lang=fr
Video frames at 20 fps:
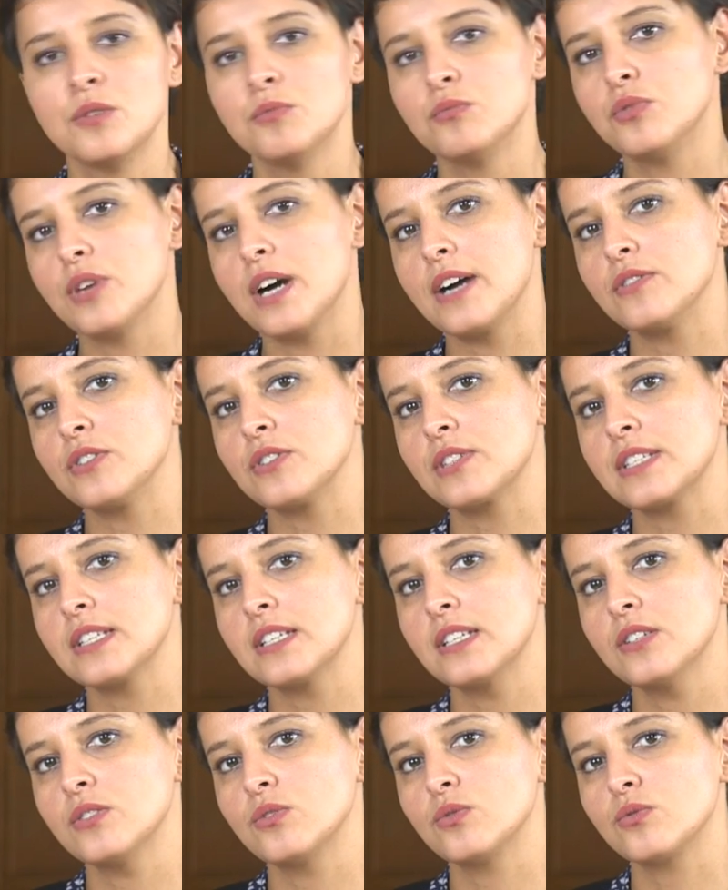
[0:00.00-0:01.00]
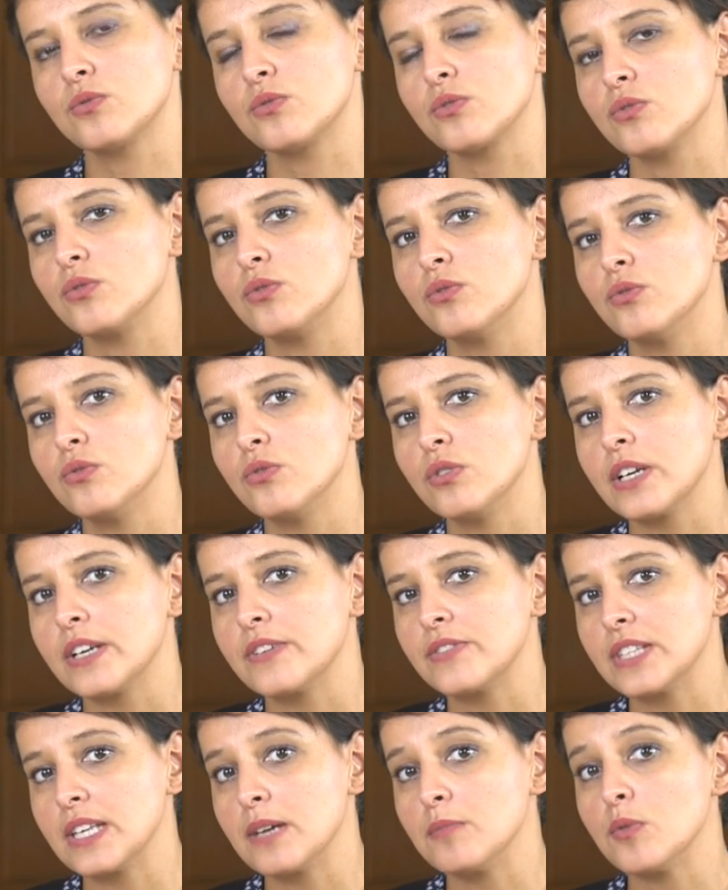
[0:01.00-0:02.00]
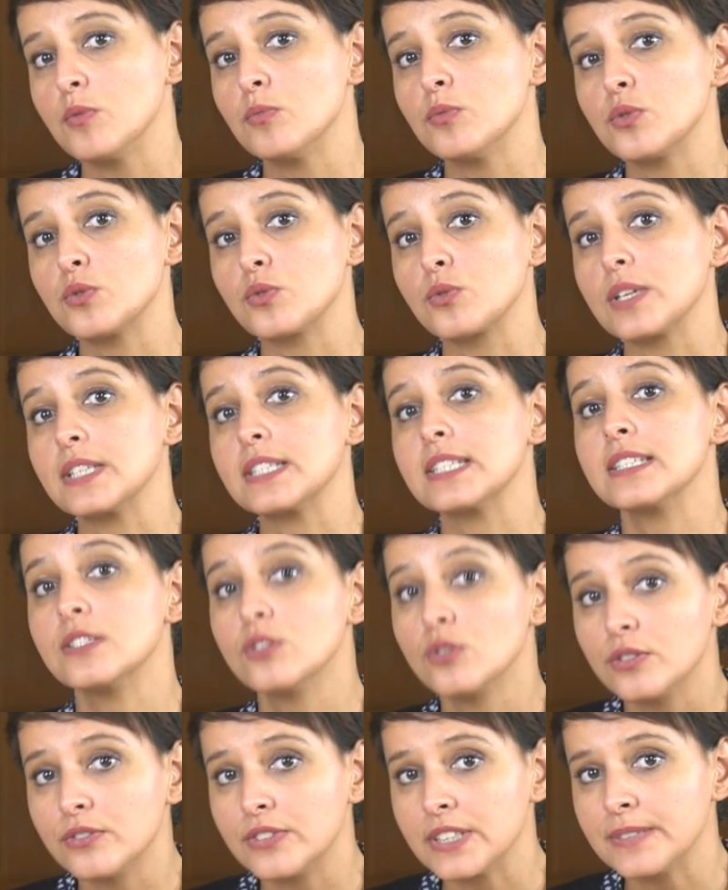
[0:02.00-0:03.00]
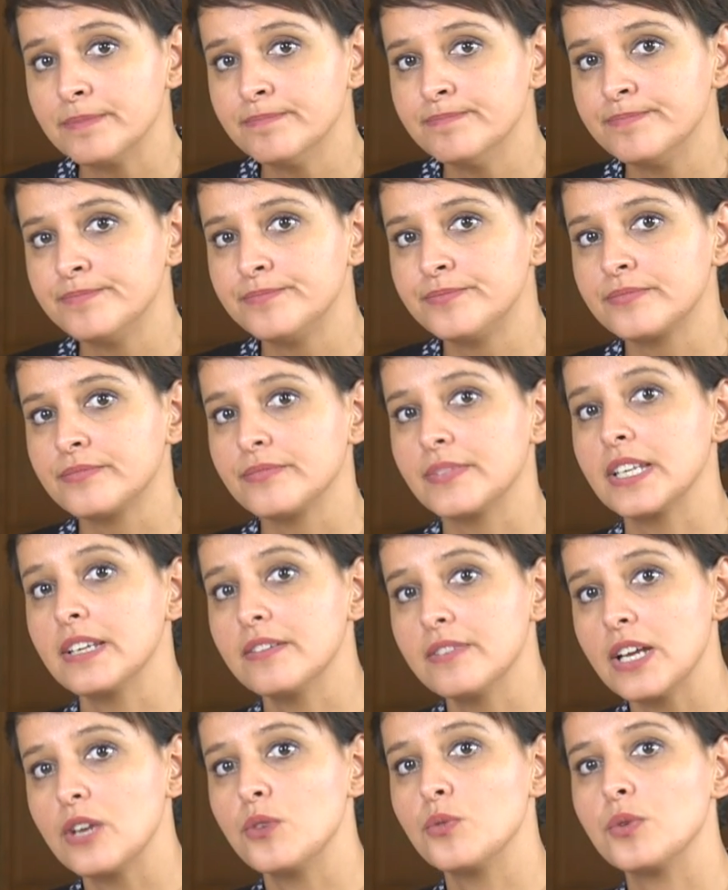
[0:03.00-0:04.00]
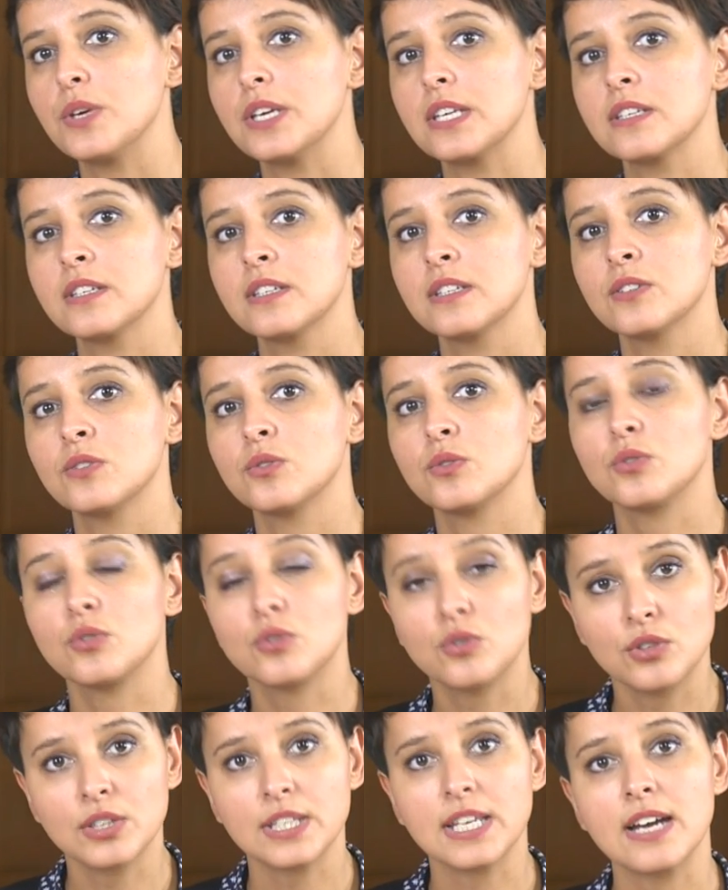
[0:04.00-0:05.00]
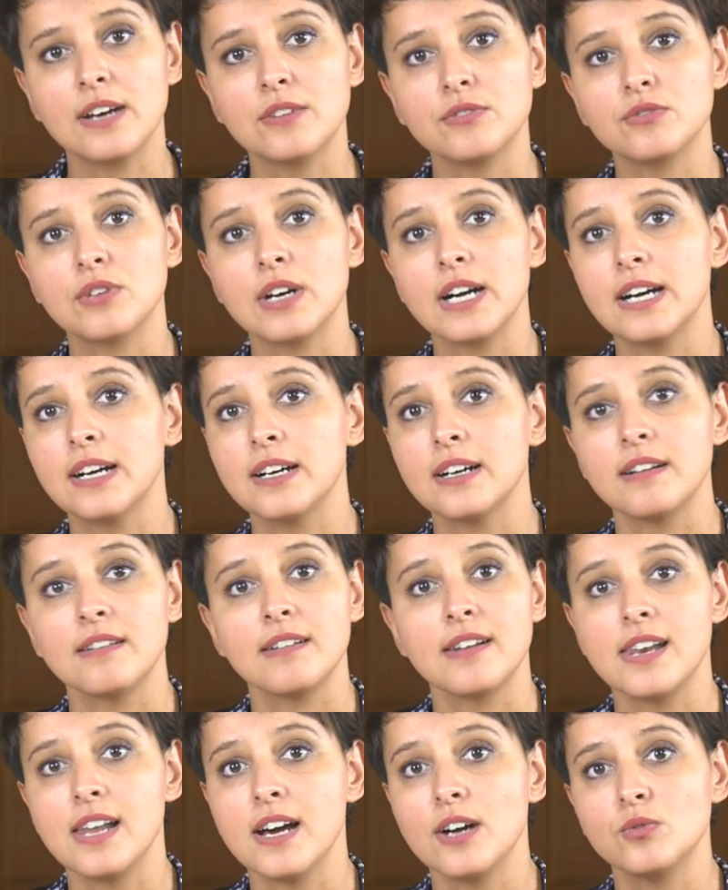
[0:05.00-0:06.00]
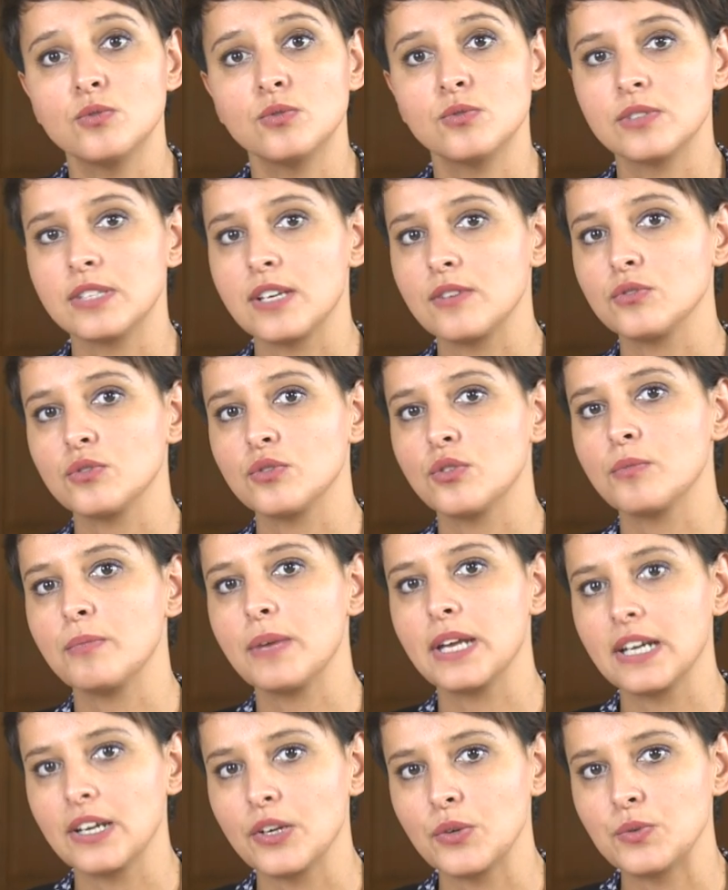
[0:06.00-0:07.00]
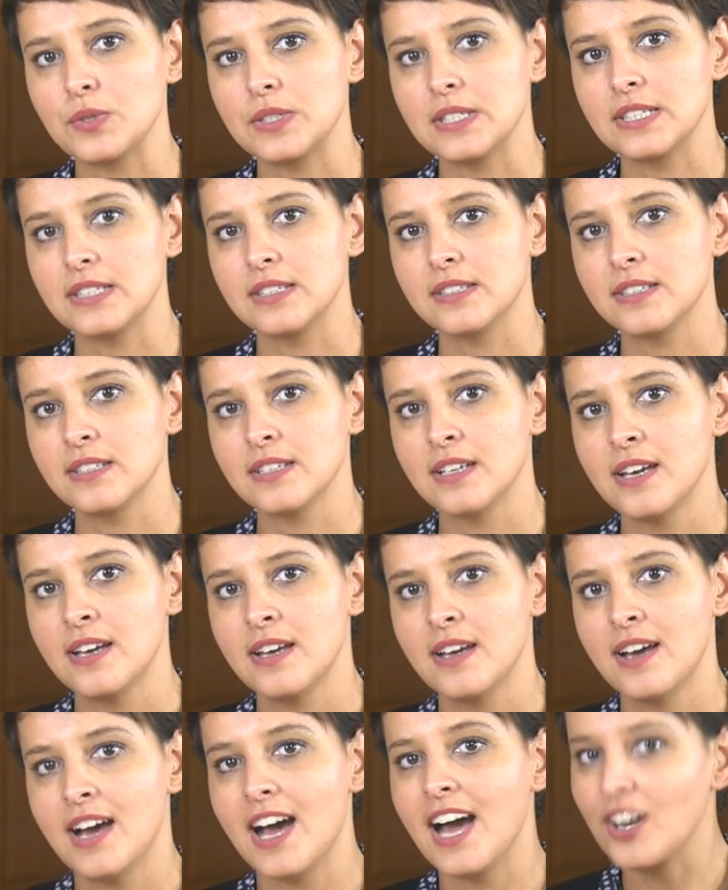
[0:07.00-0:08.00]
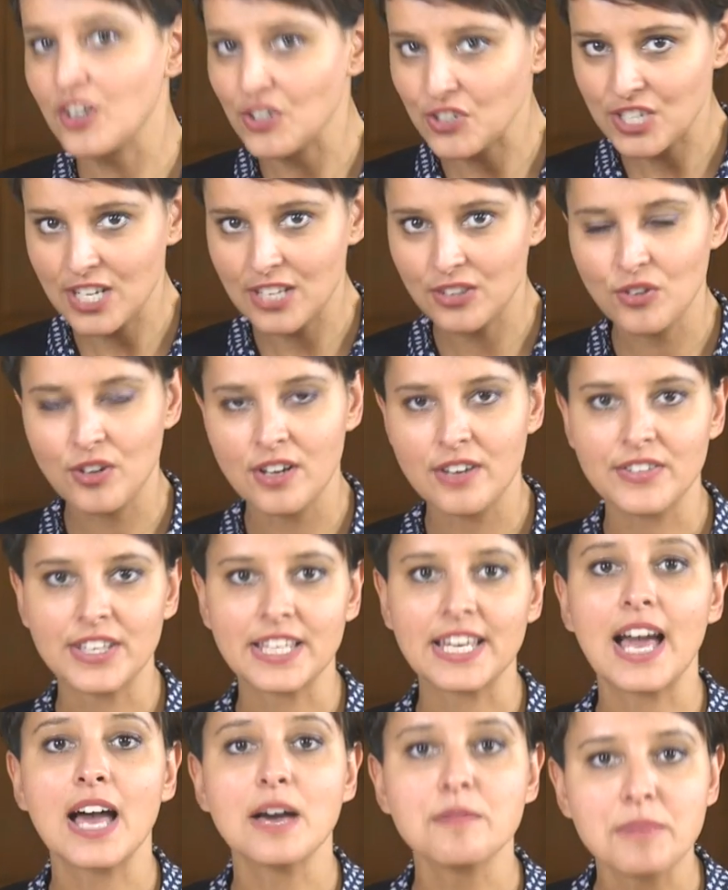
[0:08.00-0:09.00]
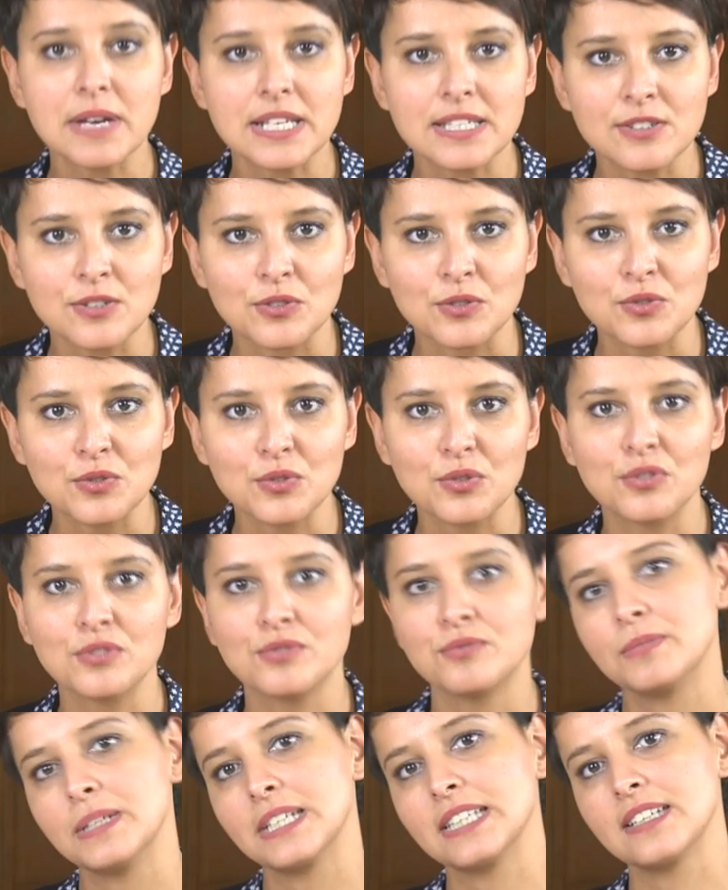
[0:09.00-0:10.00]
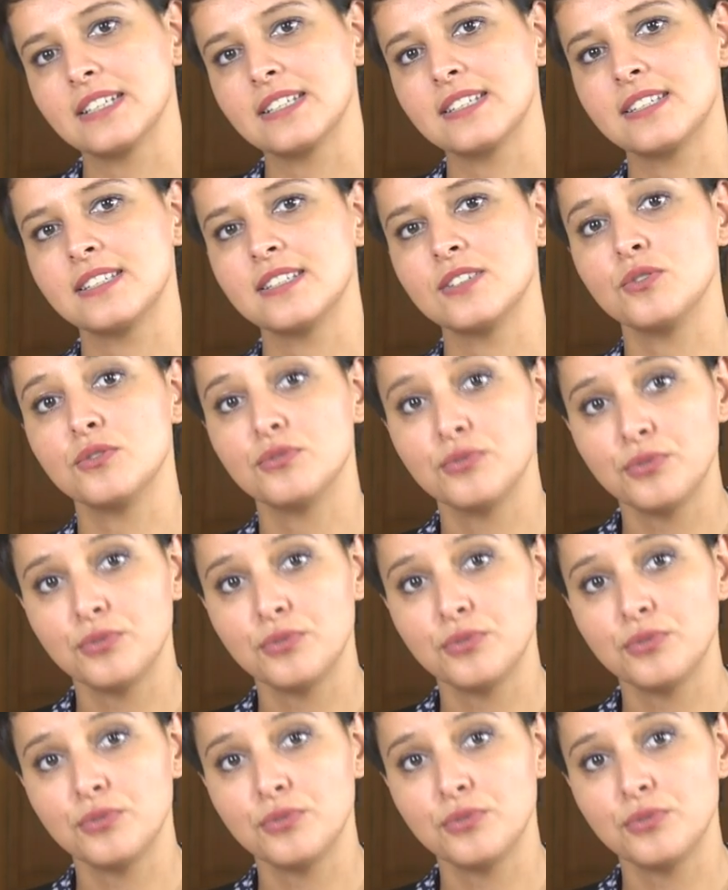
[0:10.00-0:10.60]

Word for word: Pour avancer, nous aurons évidemment besoin d'innover, d'évaluer, de donner à voir là où nous avons de belles réussites. Alors j'attends avec impatience que vous m'adressiez le